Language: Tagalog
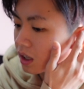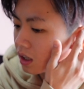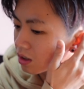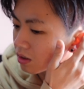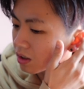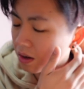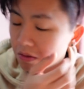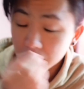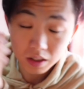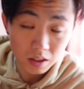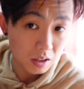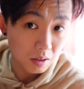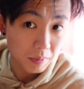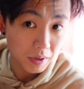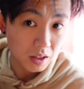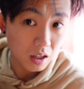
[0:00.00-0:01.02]
So 7
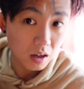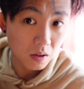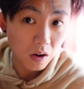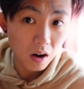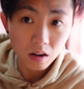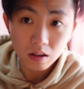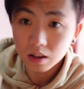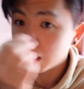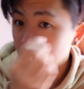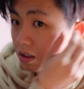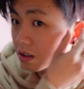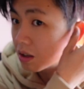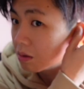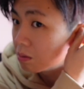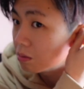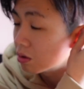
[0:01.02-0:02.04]
siya, may dalawa ako dito
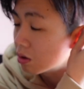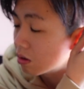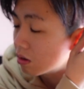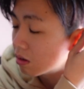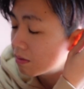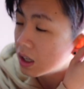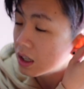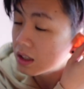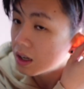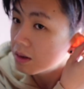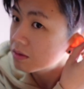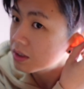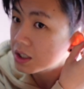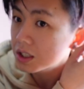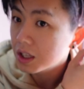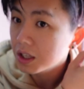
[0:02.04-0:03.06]
sa buto. That time,
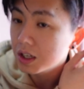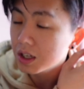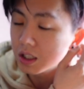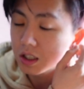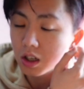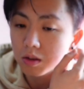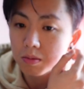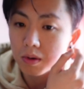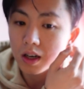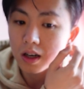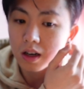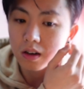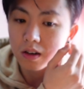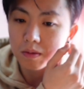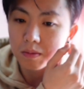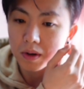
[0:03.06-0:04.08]
16 years old pa lang
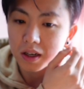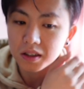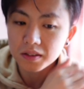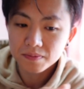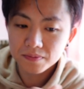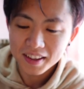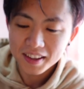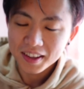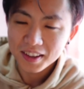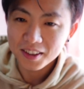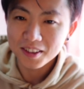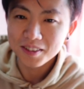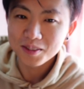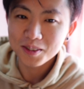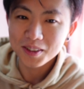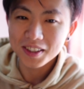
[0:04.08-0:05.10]
ako. Parang,
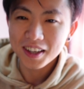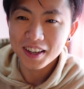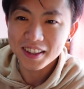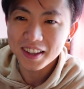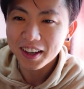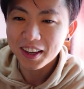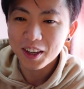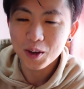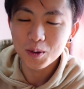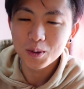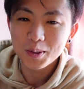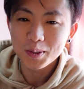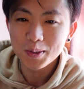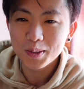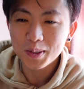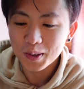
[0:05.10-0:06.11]
yan, kunyari
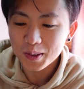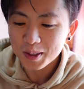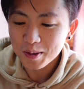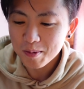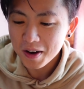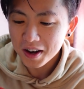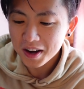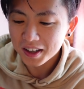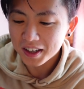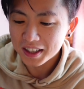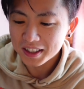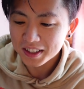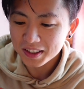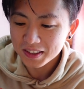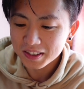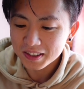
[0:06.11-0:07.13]
nakikiuso-uso ako sa mga
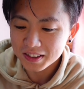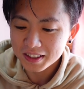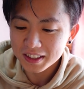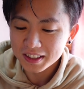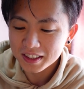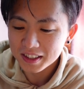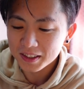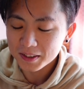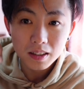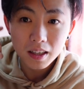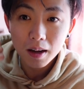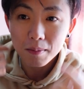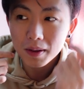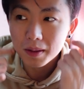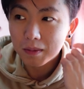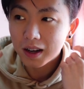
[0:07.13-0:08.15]
klase ko. Kasi sa
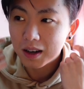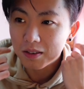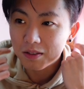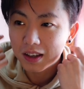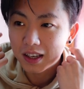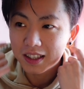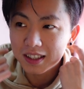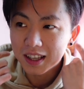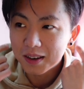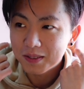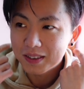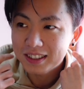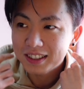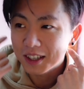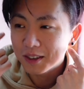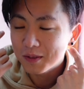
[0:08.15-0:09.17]
amin, parang feeling
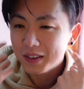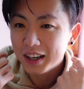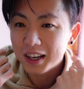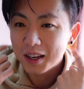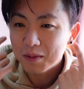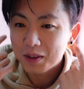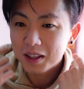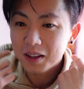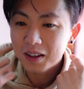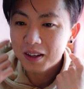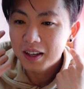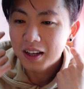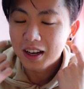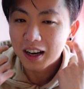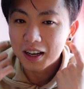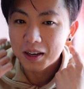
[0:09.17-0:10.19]
namin, Siyempre alam mo na,
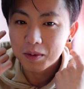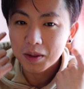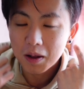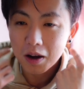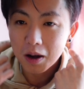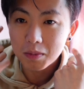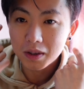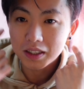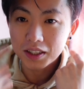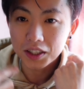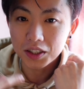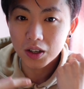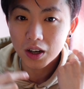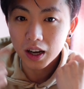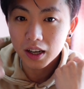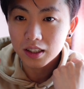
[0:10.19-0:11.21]
alam mo na kapag
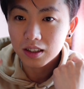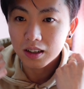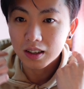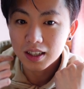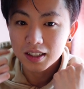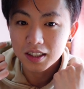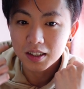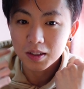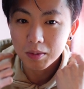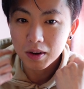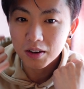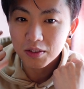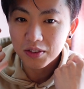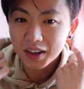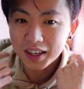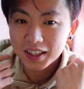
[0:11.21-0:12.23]
senior high school ka dito, parang
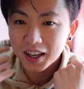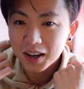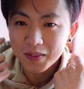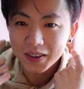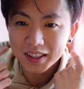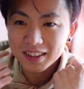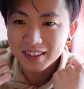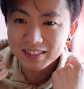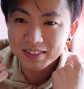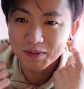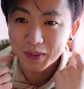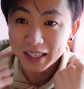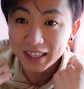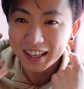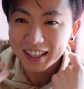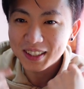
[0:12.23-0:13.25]
feeling namin,
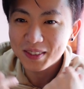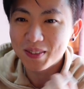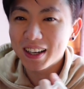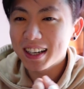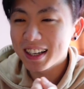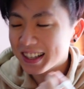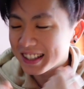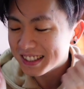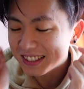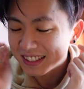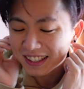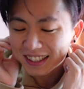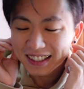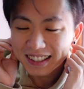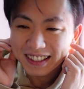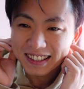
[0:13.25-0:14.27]
batas, mga ganun.
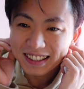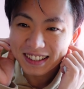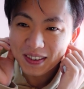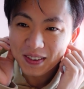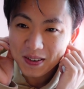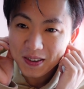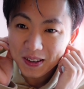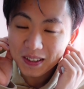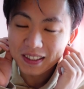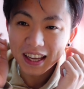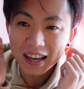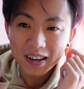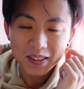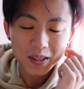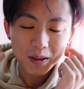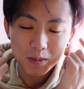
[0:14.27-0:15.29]
So, yun, kaya
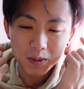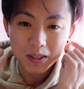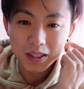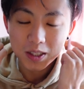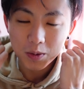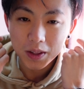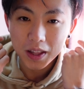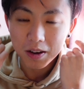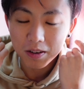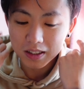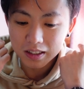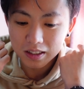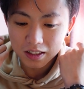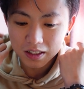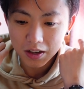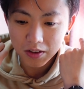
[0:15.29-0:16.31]
ako nagbutas when I was
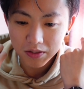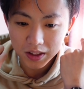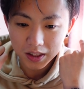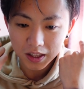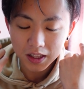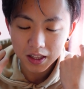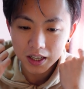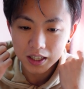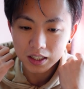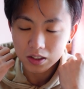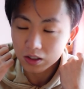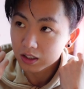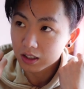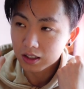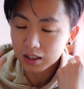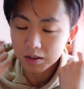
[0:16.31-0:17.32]
17 years old,
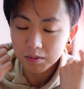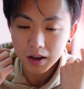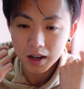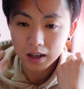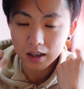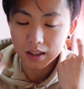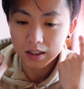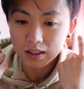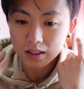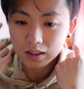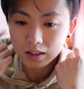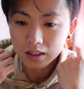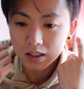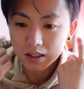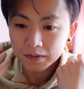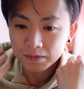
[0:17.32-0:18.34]
mga ganun.
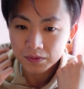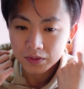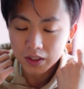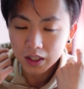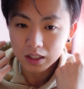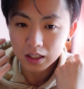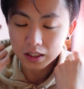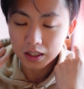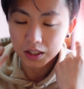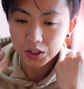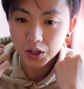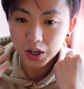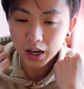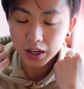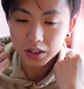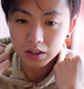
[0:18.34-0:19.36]
Nasa senior
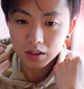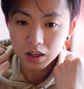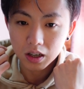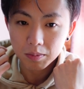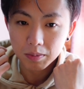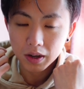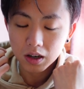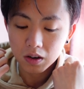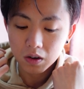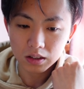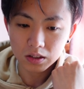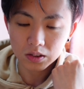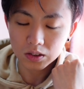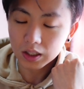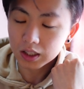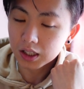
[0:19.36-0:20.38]
high school ako. Pero,
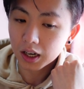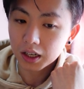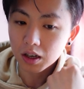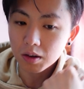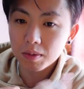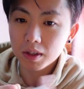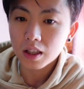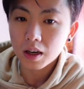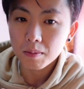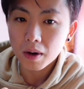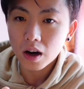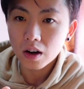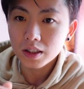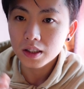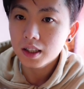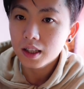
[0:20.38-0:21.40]
nung nag-start ako magtrabaho,
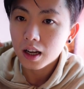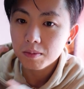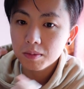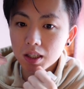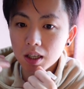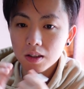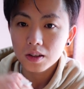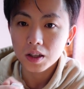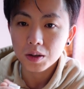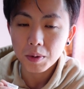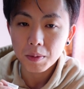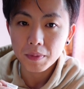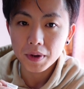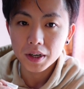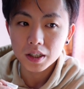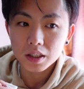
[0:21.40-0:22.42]
hindi na ako masyado
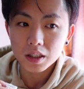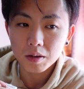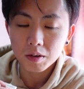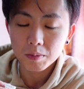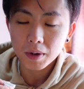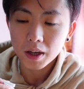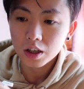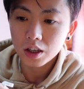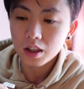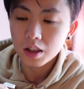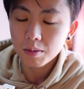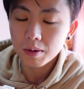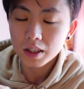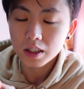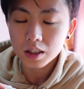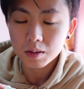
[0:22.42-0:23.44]
nagpe-piercing. Pero it
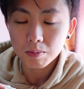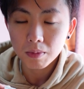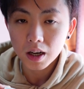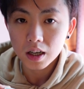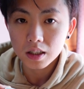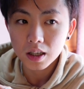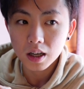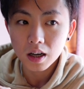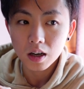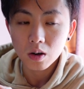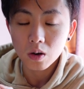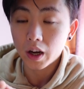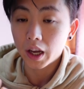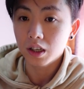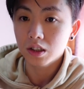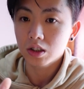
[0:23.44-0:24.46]
depends para sa
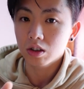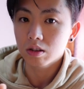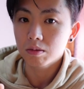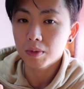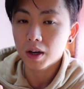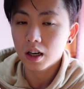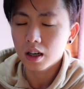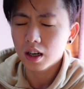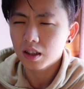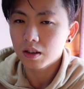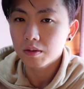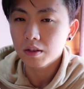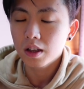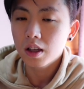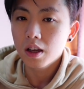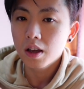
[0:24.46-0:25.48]
occasion, parang ganun
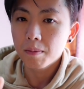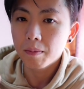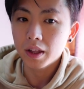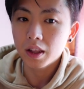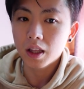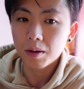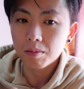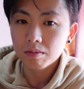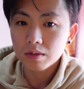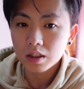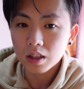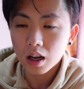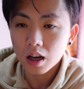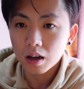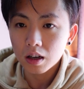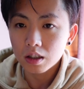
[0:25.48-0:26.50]
may time
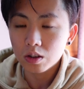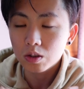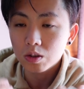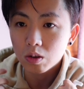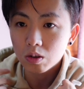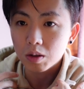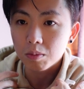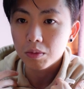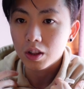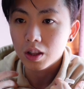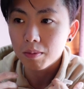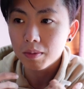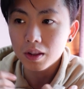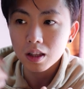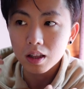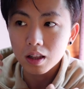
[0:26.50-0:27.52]
na susuotin mo yung
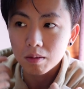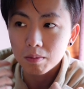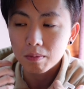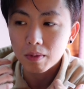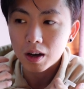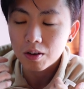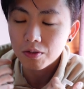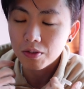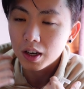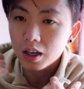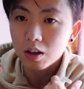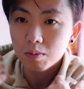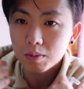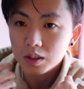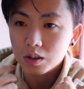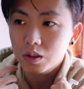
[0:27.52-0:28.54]
damit at parang feeling
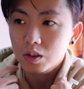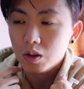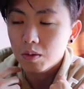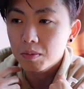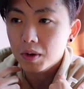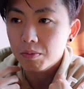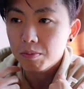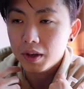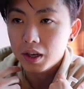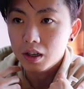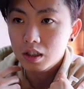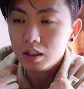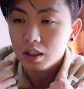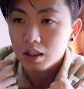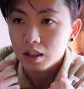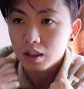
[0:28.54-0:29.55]
ko mas gusto ko
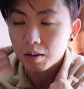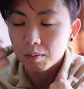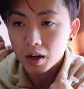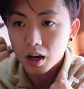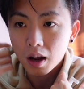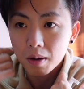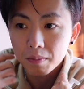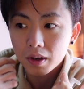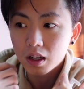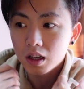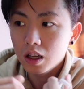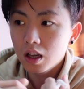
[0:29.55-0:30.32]
mag-piercing na marami.